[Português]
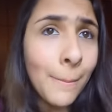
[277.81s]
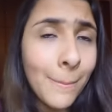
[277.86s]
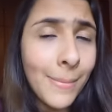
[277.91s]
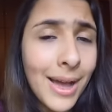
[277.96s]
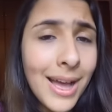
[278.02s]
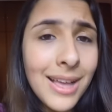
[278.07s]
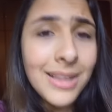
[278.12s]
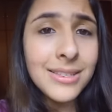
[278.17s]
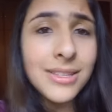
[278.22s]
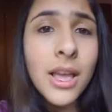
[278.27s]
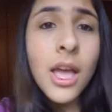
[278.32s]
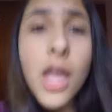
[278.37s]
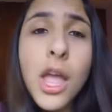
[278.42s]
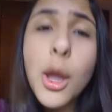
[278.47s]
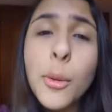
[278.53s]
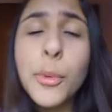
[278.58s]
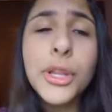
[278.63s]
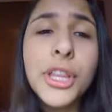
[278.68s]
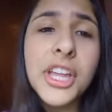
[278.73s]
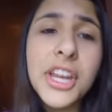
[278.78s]
Mas
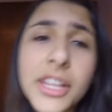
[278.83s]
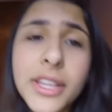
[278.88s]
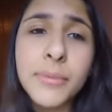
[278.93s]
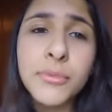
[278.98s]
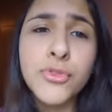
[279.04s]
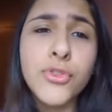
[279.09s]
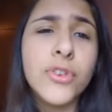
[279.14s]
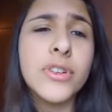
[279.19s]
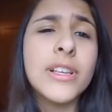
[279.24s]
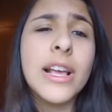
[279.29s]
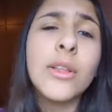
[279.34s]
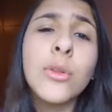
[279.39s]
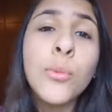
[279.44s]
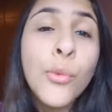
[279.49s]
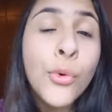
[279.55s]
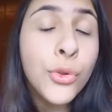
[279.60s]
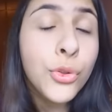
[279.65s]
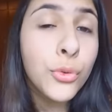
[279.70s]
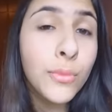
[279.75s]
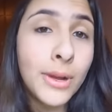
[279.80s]
eu poderia ter me esforçado
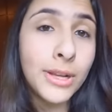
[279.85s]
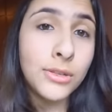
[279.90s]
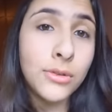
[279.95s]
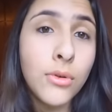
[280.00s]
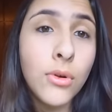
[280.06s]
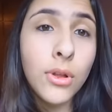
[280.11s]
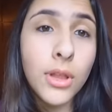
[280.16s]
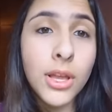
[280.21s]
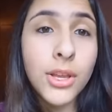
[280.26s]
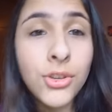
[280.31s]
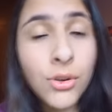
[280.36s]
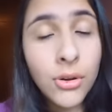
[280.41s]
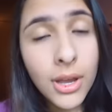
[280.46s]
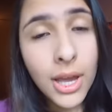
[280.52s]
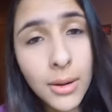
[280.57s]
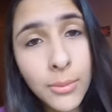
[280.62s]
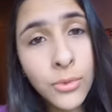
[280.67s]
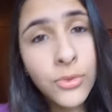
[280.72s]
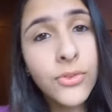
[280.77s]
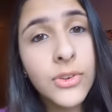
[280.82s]
muito mais no colégio. Eu
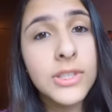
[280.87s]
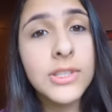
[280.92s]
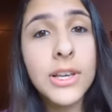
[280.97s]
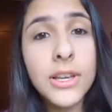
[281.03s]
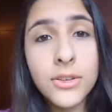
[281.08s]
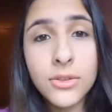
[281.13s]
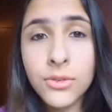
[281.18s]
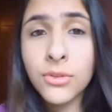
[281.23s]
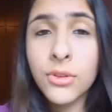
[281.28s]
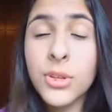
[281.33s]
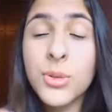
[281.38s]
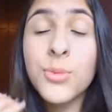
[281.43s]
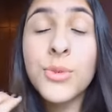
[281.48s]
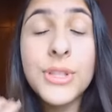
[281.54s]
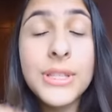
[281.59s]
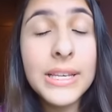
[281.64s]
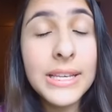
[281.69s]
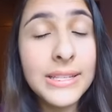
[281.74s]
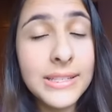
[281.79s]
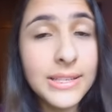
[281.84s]
quero muito fazer isso em
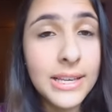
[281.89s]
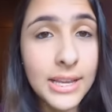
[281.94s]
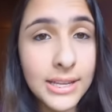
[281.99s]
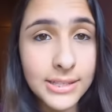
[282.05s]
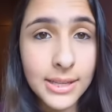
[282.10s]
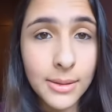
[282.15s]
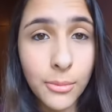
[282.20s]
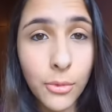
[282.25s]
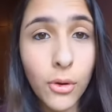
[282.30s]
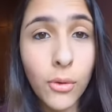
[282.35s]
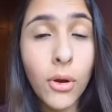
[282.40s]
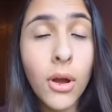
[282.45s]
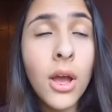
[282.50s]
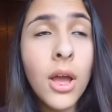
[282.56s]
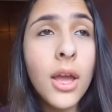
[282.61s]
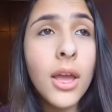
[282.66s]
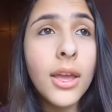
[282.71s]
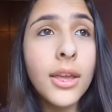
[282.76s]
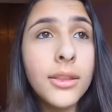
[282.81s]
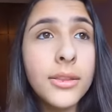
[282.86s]
2016, tá bom?
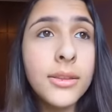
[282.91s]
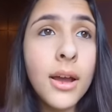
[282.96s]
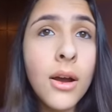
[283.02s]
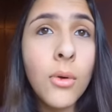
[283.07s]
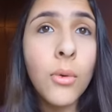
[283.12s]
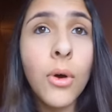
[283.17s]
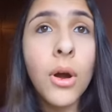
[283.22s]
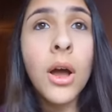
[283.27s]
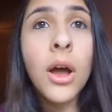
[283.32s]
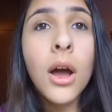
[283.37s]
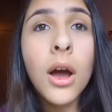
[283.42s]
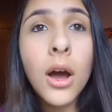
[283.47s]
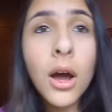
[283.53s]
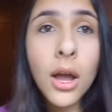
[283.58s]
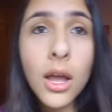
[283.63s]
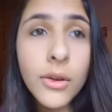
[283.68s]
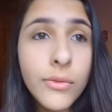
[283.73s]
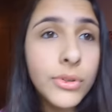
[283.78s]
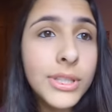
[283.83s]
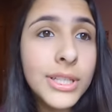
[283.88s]
Então, uh,
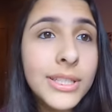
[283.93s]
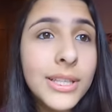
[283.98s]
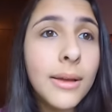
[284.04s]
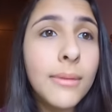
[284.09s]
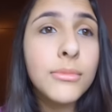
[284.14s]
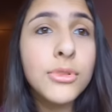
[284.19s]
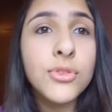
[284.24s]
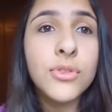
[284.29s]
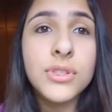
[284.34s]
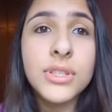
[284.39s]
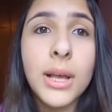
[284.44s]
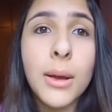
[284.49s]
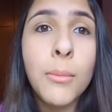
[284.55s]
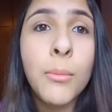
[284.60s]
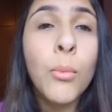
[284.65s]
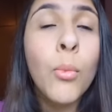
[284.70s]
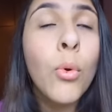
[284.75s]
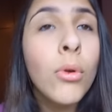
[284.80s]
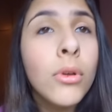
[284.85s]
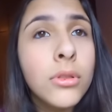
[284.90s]
eu vou tentar me esforçar
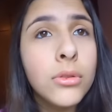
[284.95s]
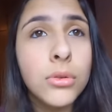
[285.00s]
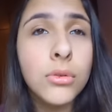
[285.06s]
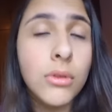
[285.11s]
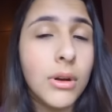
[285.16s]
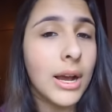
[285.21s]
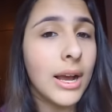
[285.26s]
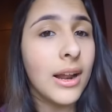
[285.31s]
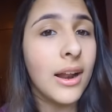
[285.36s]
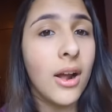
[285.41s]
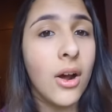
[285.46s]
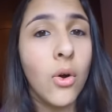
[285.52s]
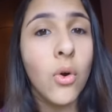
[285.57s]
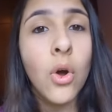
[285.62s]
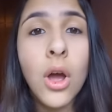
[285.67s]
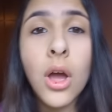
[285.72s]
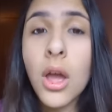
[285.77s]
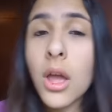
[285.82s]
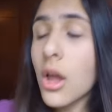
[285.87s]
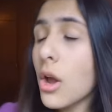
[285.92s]
muito no canal.